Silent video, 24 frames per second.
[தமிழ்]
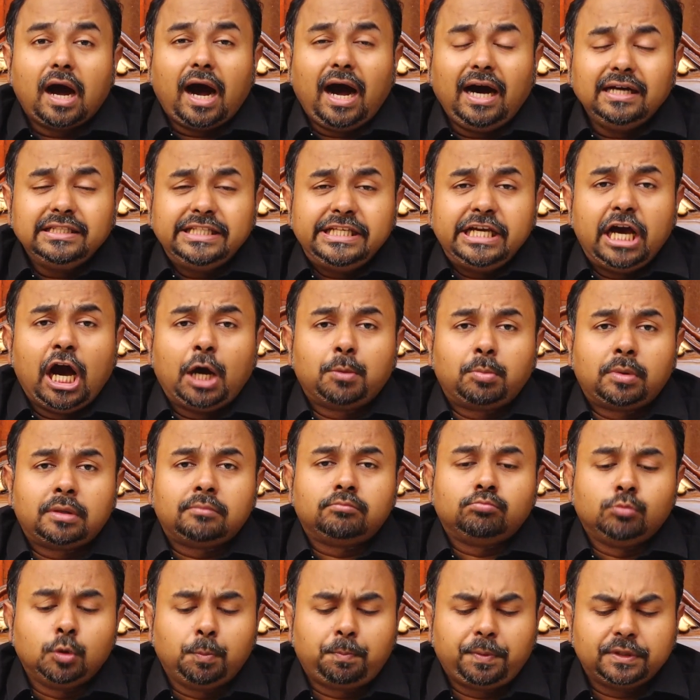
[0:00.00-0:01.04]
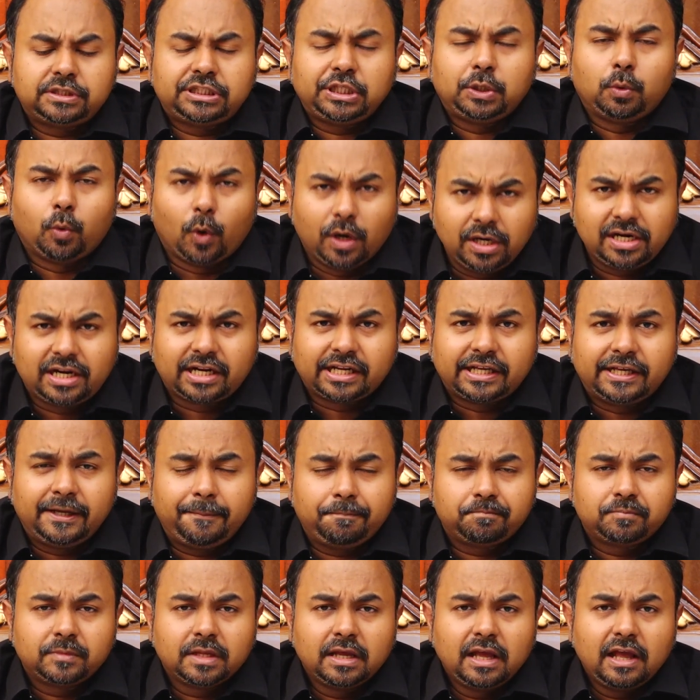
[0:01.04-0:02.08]
ஆதியாகமம் முப்பத்தி ஒன்று
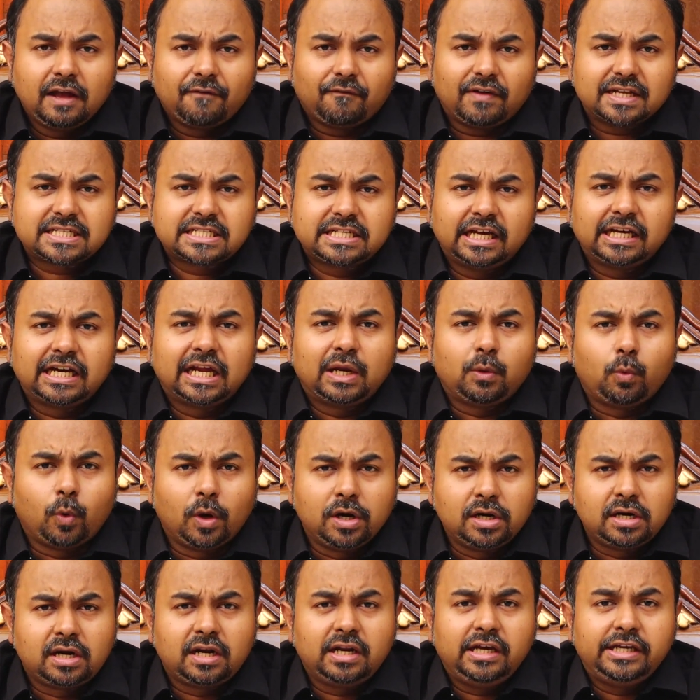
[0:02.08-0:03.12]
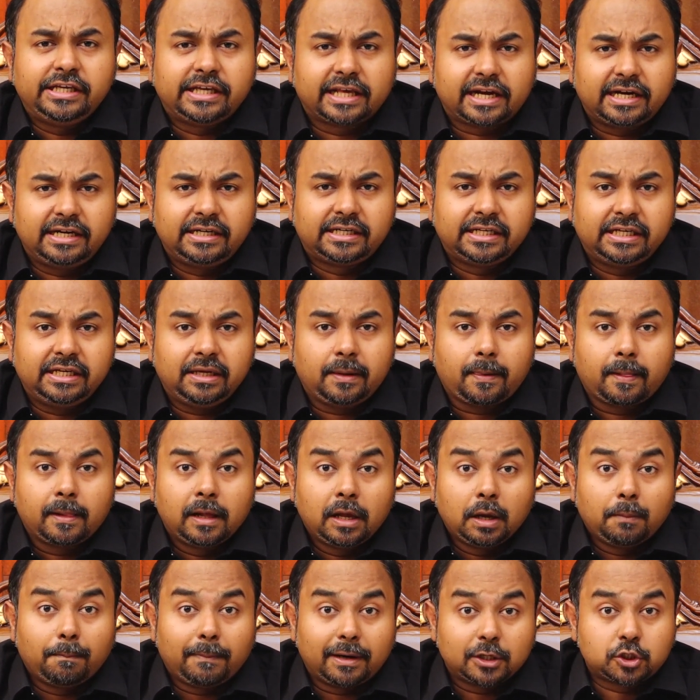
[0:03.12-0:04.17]
வசனங்கள் ஒன்று இரண்டு
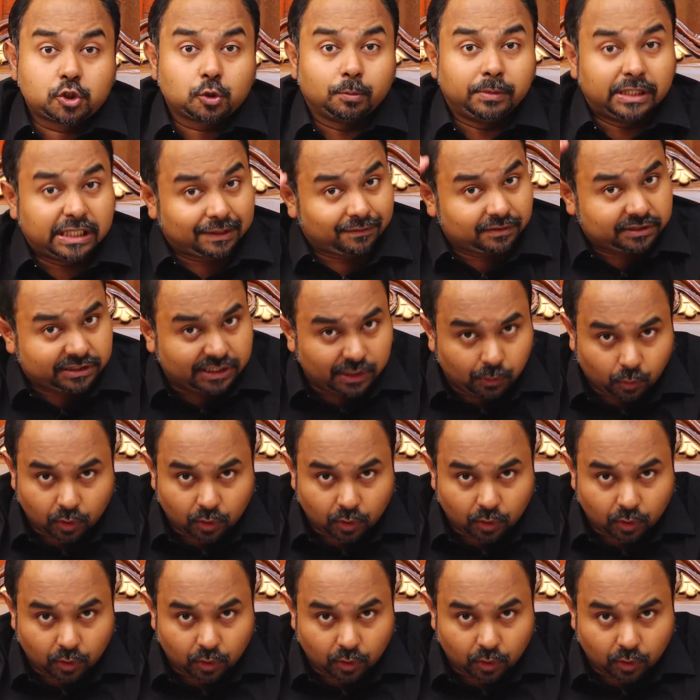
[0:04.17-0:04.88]
மற்றும் இருபத்தி